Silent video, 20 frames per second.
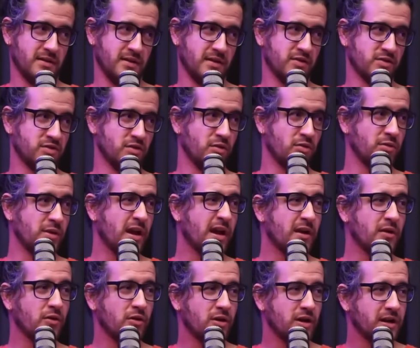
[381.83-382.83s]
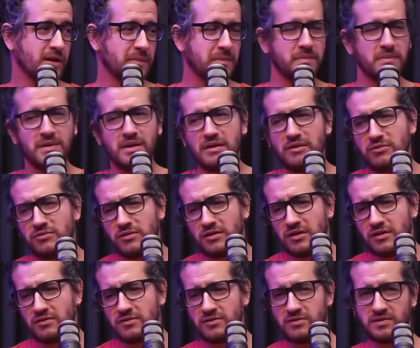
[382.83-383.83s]
Eu sou ruim agora, meu
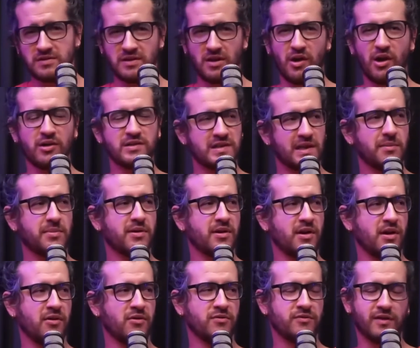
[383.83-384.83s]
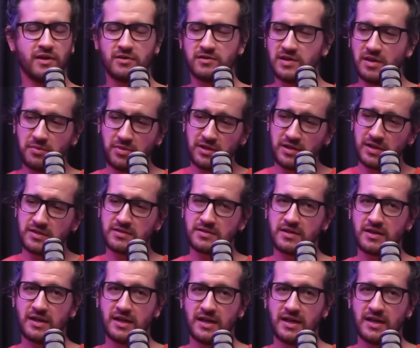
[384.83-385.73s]
Deus do céu. Eu sempre eu falo sempre isso.